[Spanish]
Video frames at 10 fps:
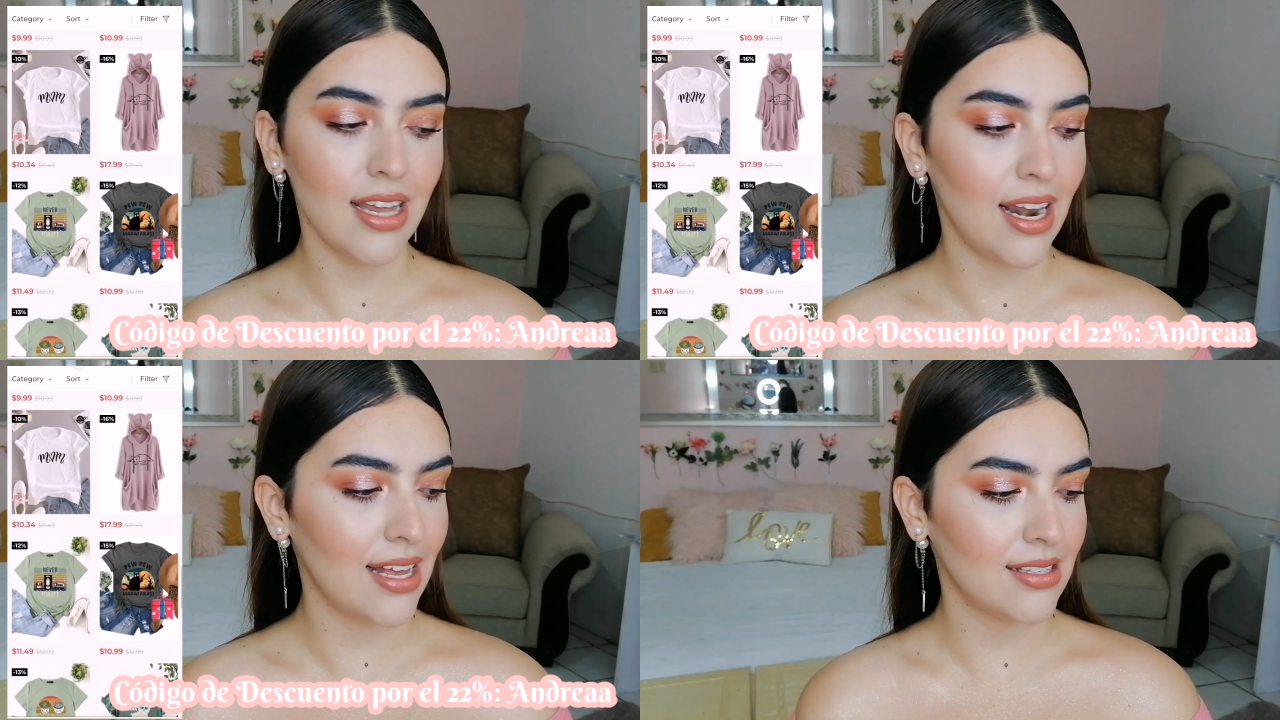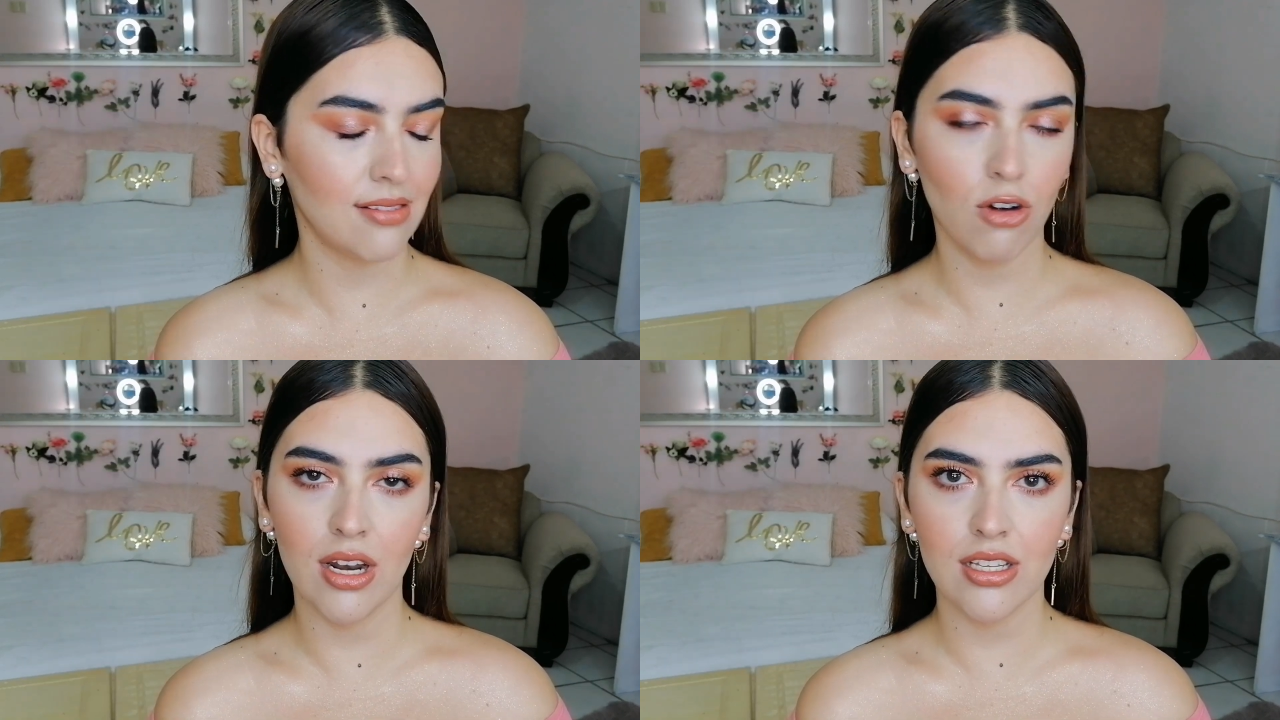de
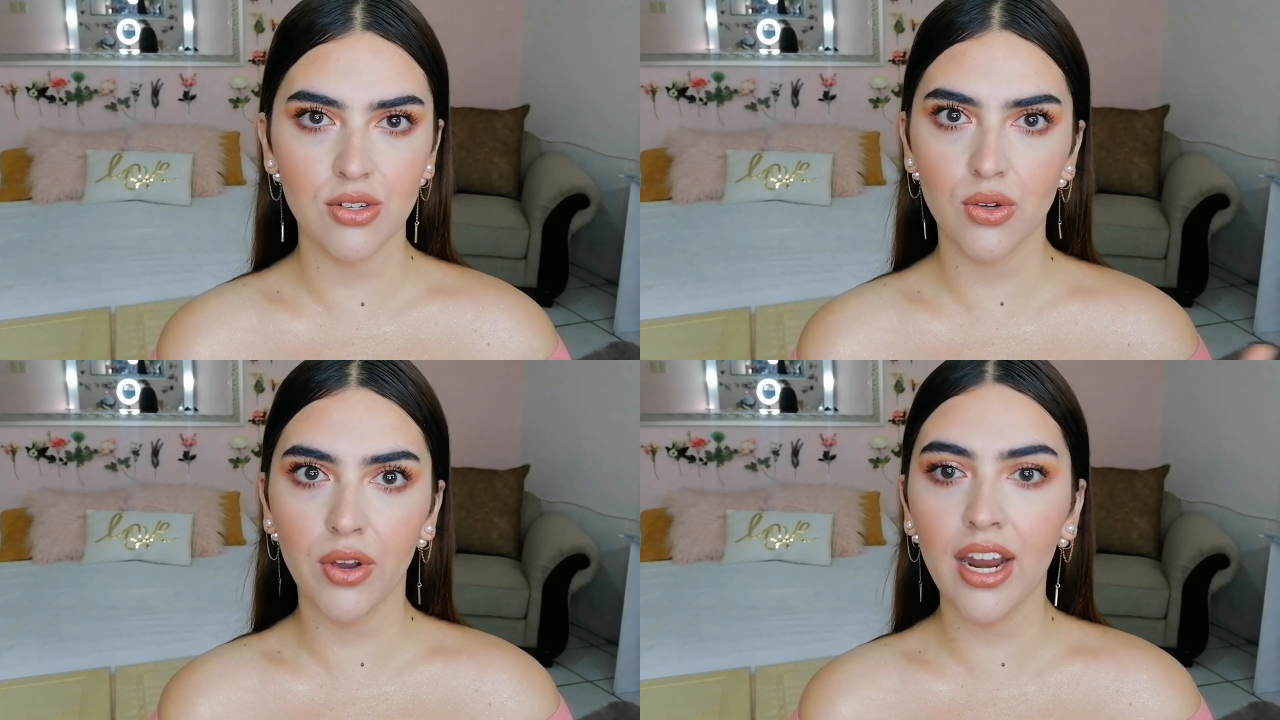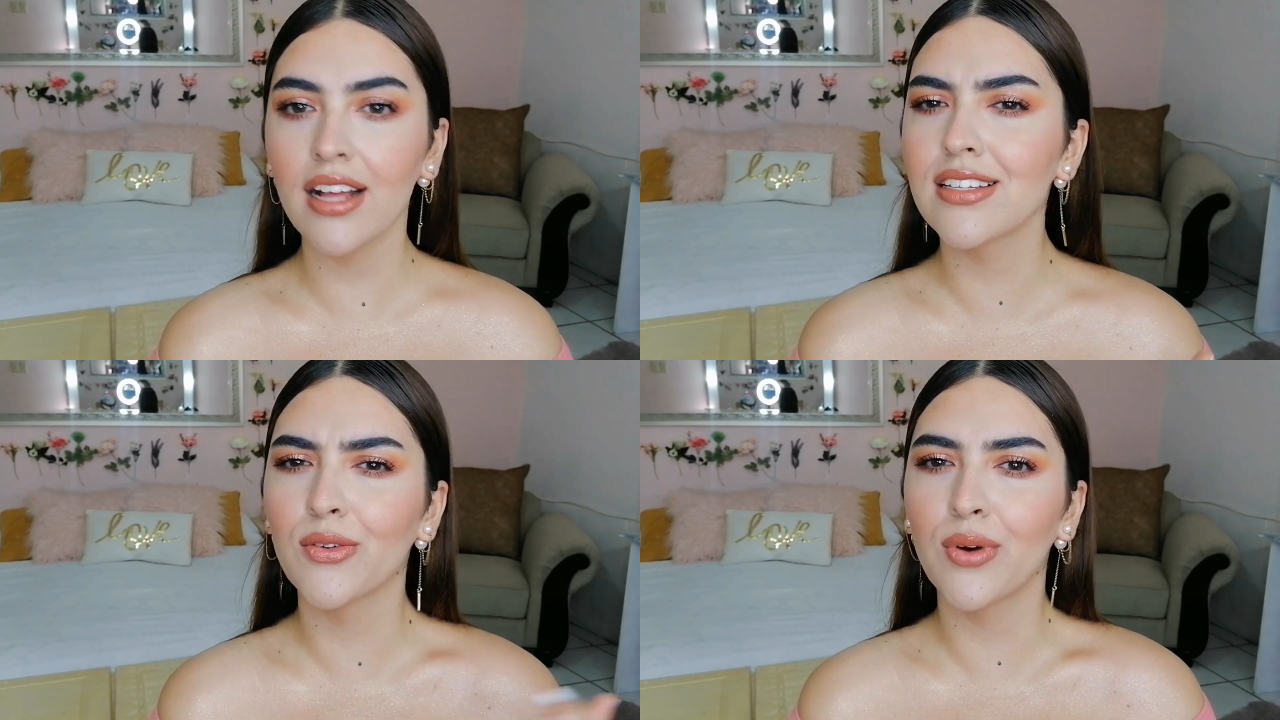las cuales yo
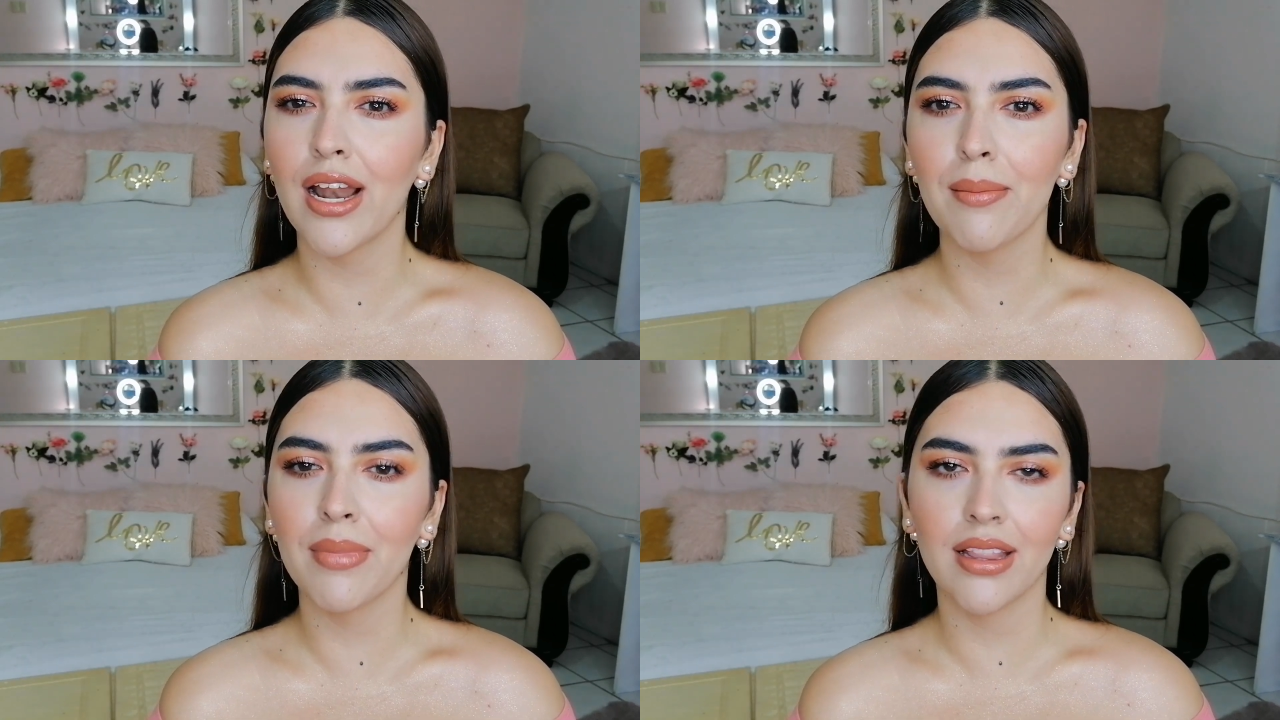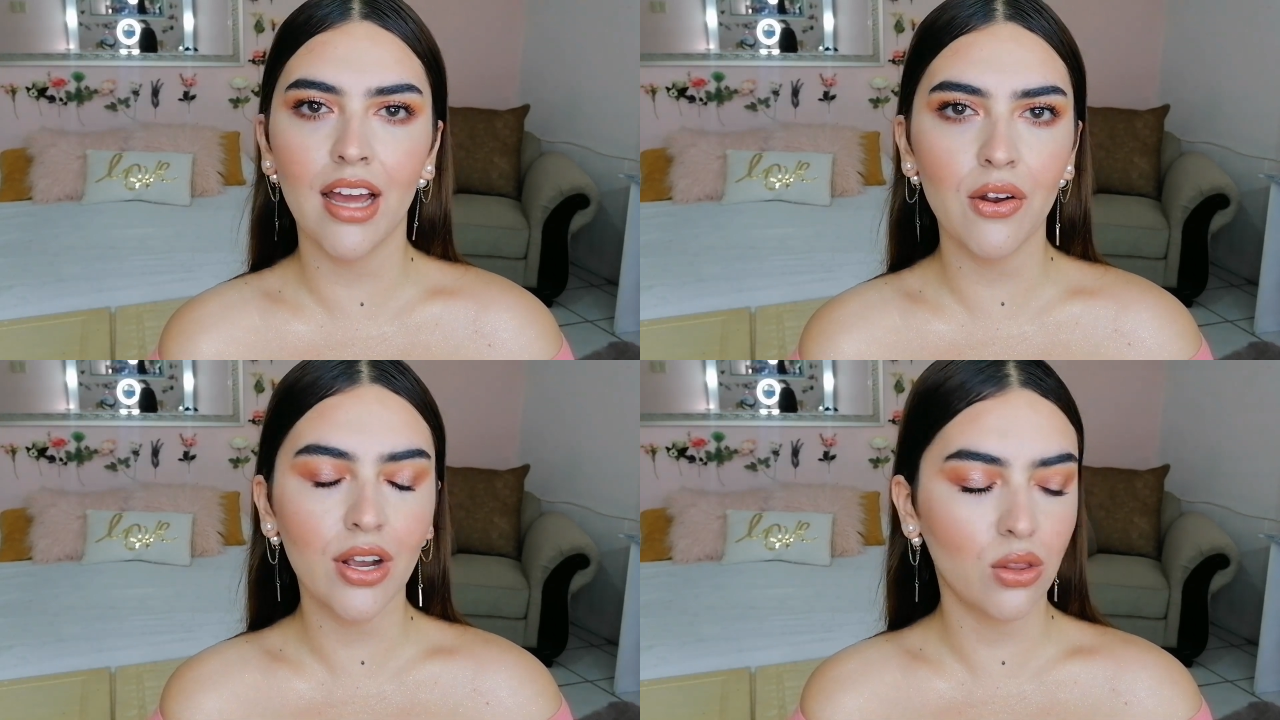escogiera según el
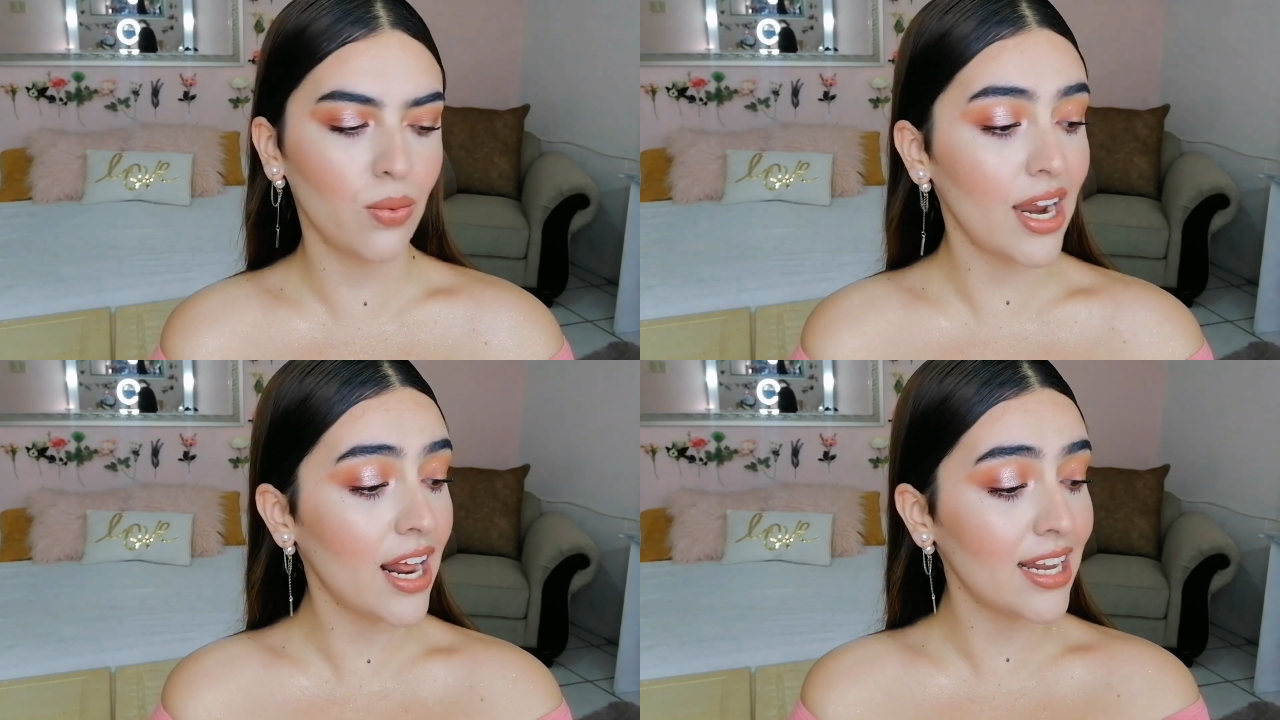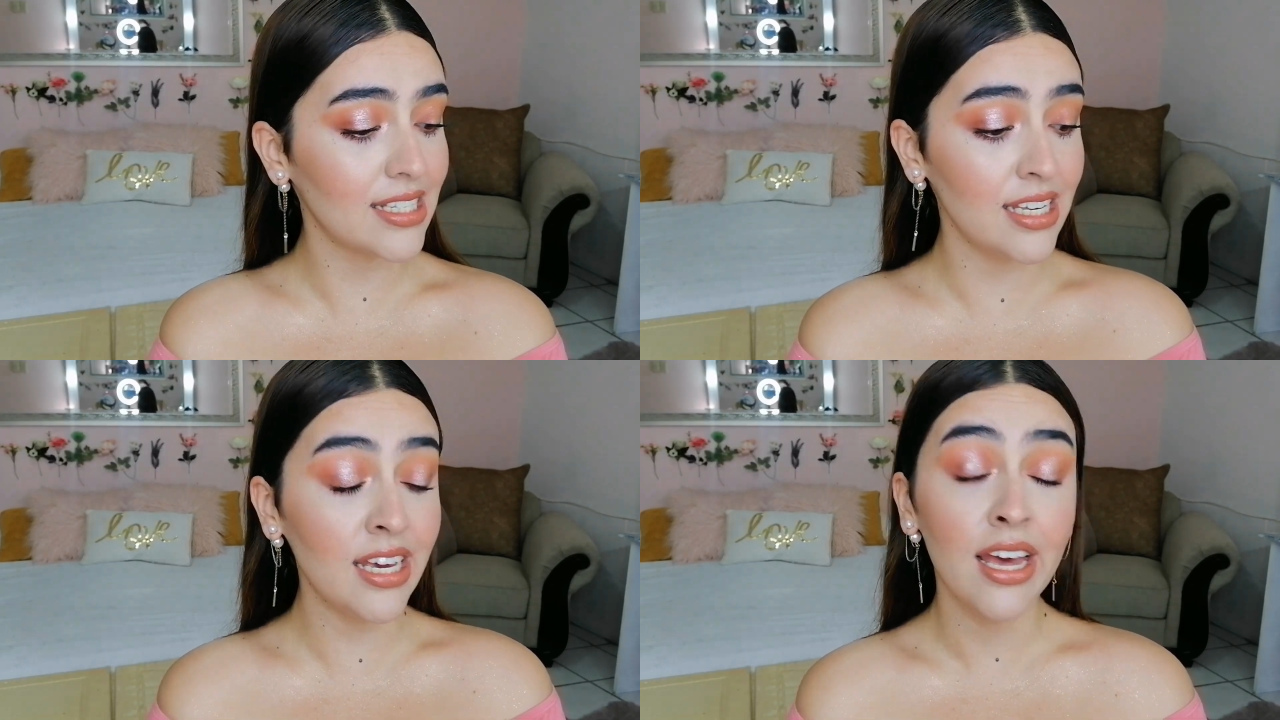inventario que tuvieran y
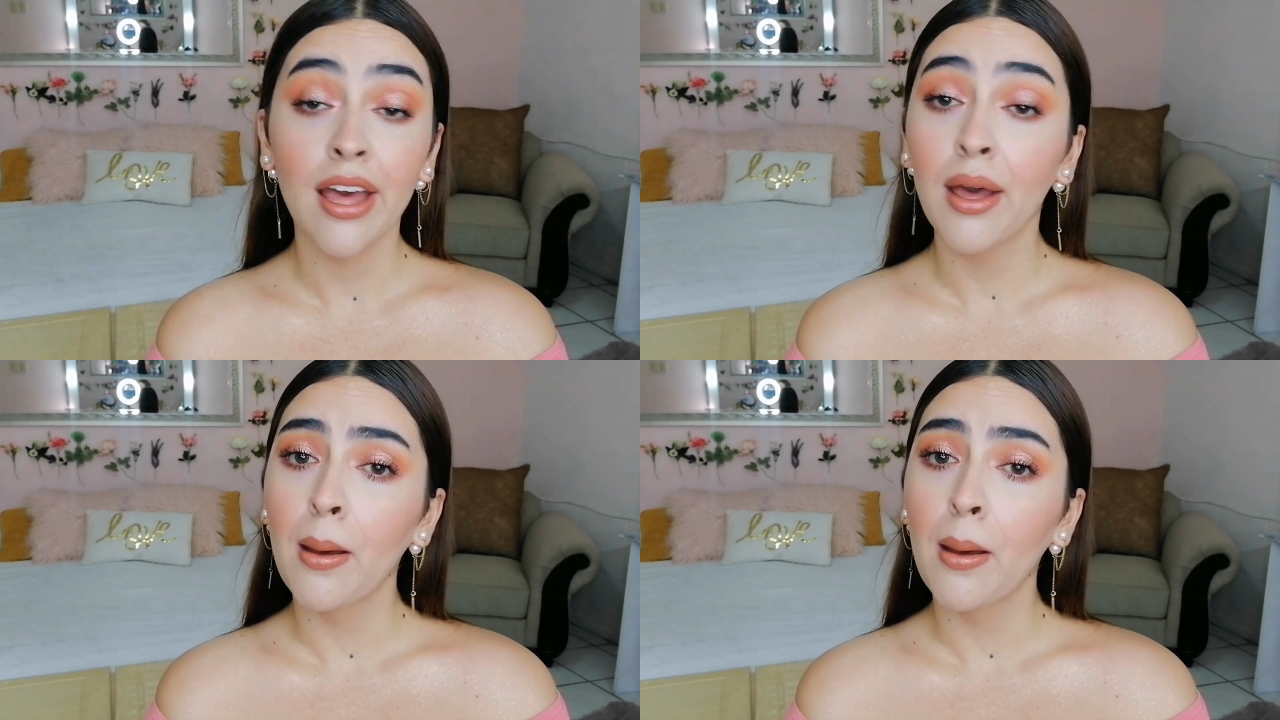así,